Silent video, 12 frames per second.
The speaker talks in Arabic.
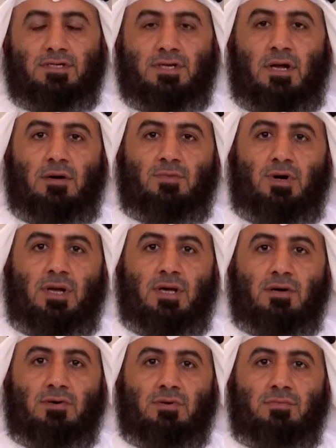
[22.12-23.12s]
السلام
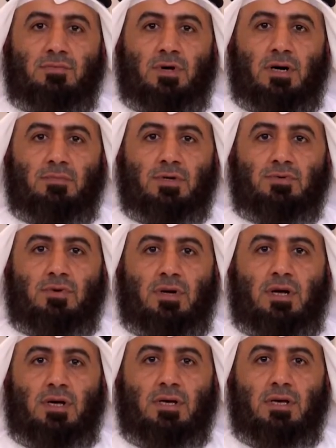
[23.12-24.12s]
عليكم ورحمه
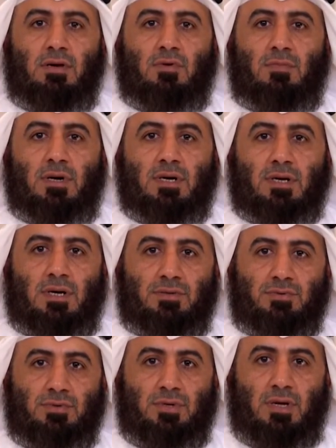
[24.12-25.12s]
الله
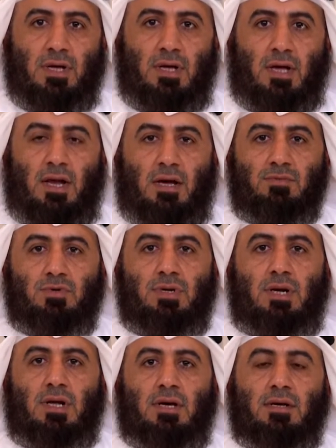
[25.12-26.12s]
وبركاته. الحمد
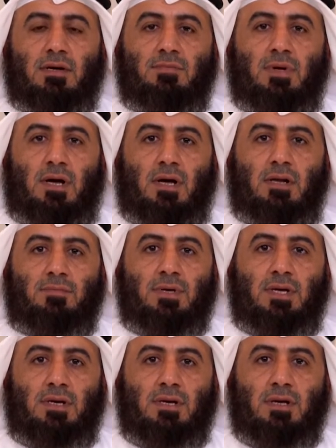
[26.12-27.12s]
لله رب
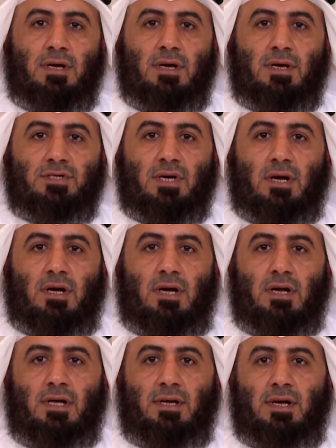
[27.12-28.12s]
العالمين
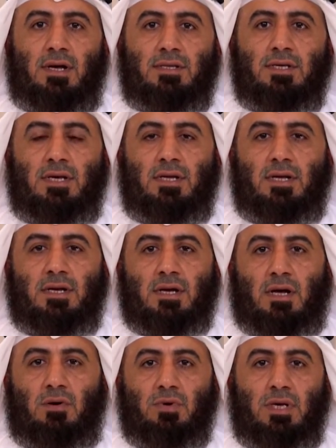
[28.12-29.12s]
شرع لنا دينا
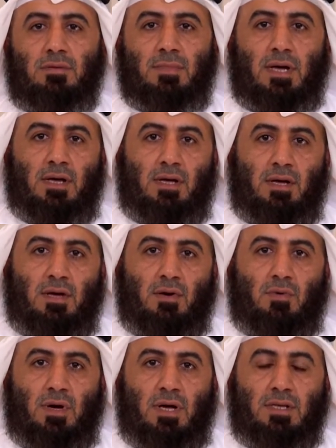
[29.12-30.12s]
قويما
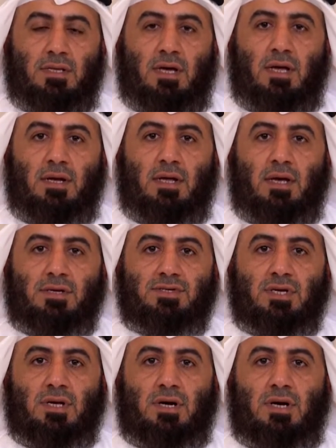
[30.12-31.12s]
وهدانا
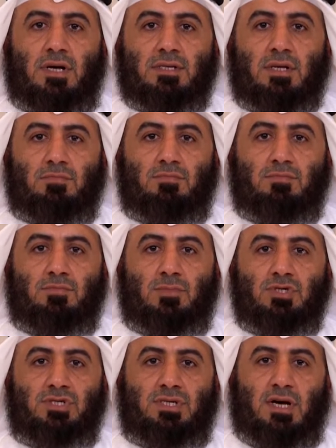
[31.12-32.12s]
صراطا
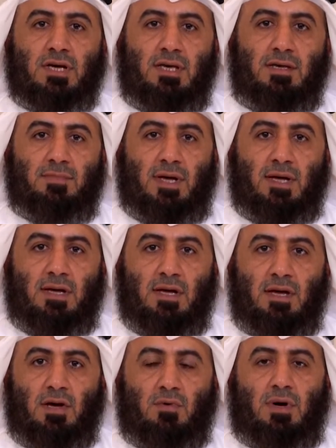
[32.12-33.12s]
مستقيما
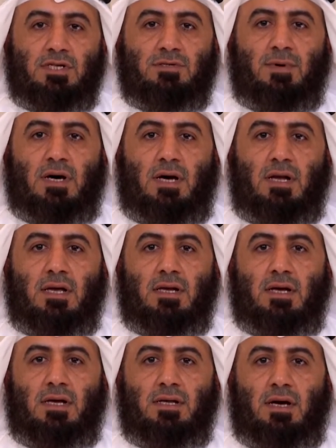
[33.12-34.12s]
واسبغ
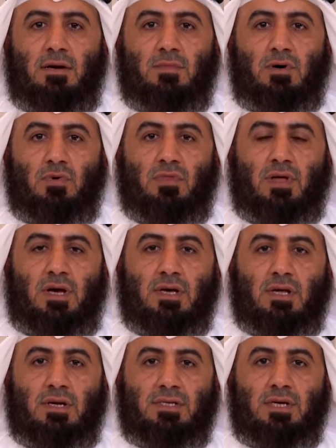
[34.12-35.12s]
علينا نعمه
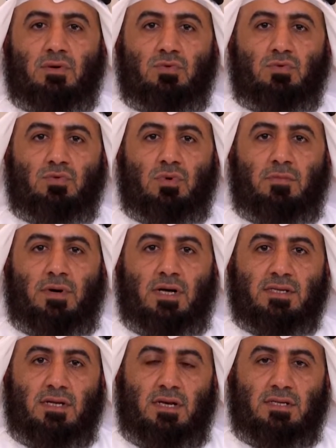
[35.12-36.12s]
ظاهره
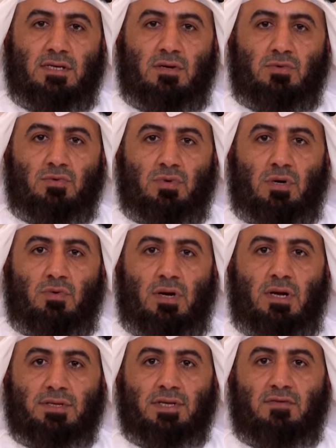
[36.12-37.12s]
وباطنه وهو
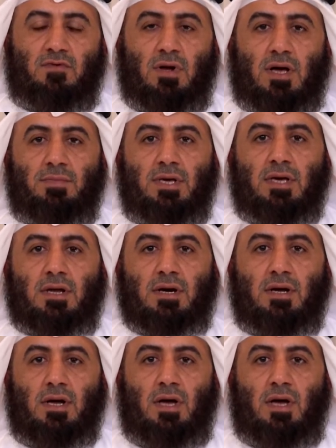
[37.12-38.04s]
اللطيف الخبير.